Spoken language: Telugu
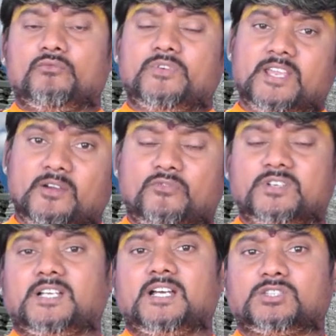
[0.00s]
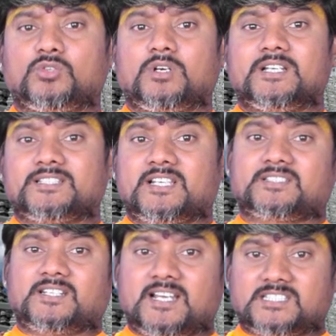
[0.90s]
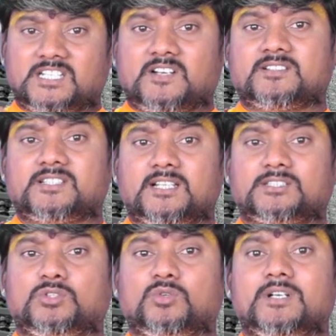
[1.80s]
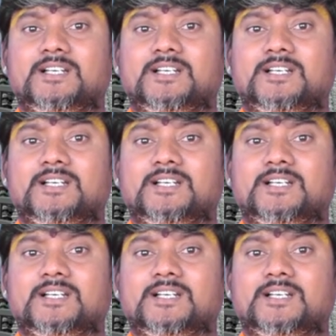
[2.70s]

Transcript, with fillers: వ్యయ వశాత్తు షష్టాష్టక వశాత్తు